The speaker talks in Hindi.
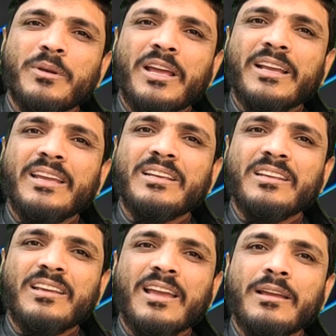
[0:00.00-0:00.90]
में बनाए गए
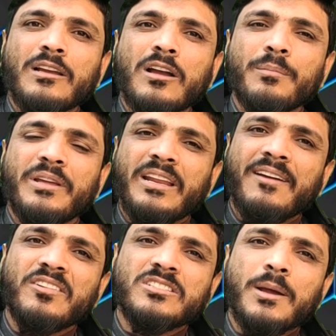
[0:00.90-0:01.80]
ठीक है अगर मेरे
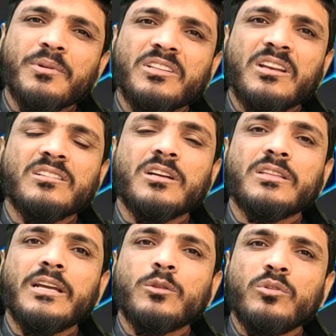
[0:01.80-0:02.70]
रेफरेंस से आप खरीदना
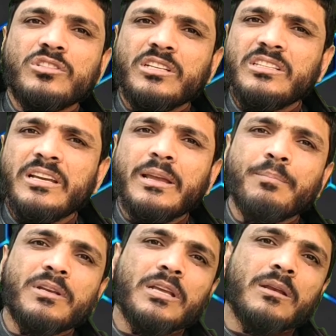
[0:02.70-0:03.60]
चाहते हैं तो नीचे दिए गए
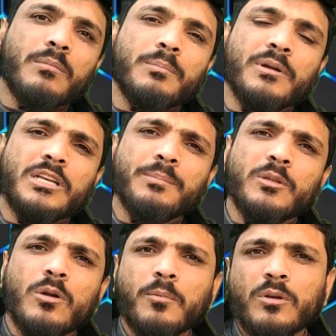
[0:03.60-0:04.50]
पट्टी के नंबर पट्टी
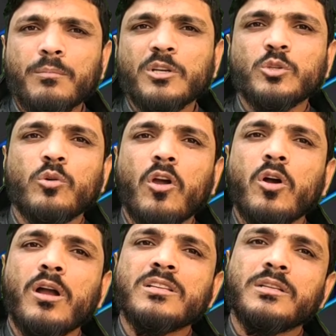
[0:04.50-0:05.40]
पे जो आपको नंबर शो
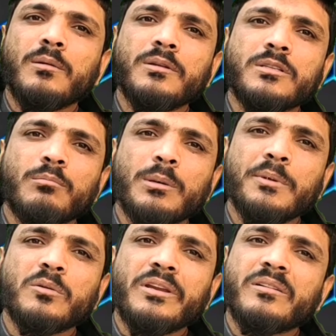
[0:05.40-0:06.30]
रहा होगा इस, इस नंबर
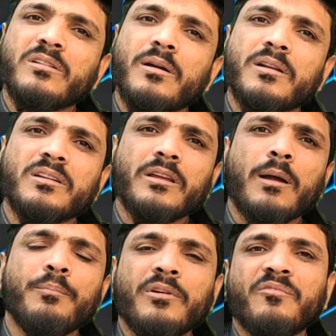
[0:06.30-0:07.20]
पे कॉन्टैक्ट करके
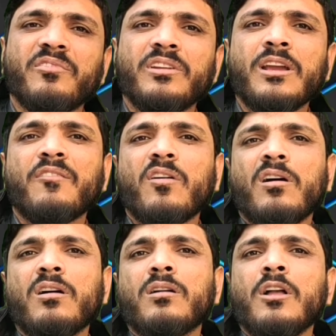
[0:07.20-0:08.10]
आप फ्री ऑफ
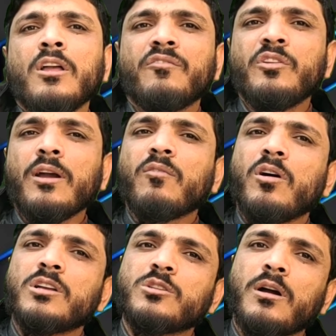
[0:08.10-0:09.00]
फ्री ऑफ
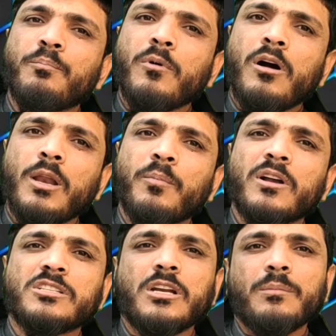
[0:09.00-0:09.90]
कॉस्ट आप ऑल
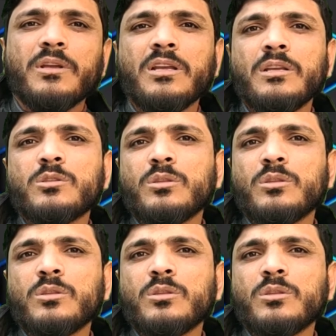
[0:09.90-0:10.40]
पाकिस्तान में